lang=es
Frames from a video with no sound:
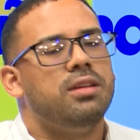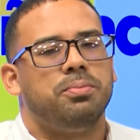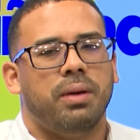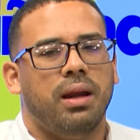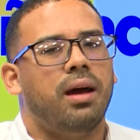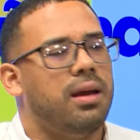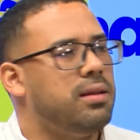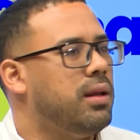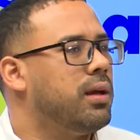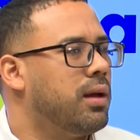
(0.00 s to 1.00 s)
peleas ella
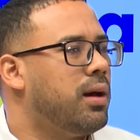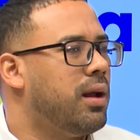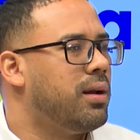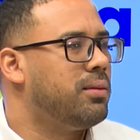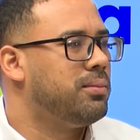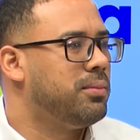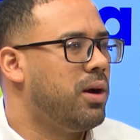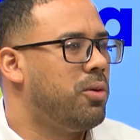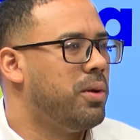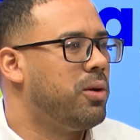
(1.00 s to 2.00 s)
tiene que ganar,
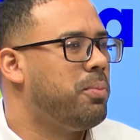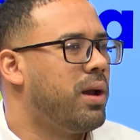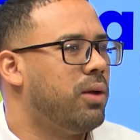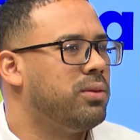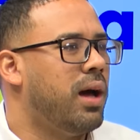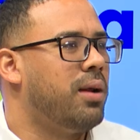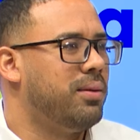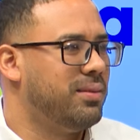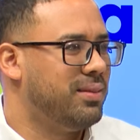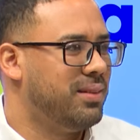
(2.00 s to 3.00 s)
más o menos para. Esta fue la
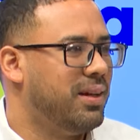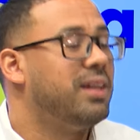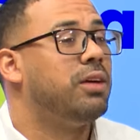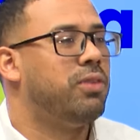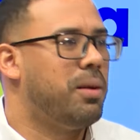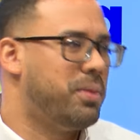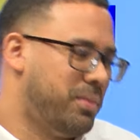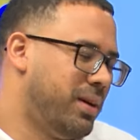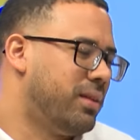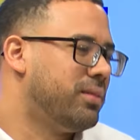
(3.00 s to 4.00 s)
primera. Esta fue la primera. Está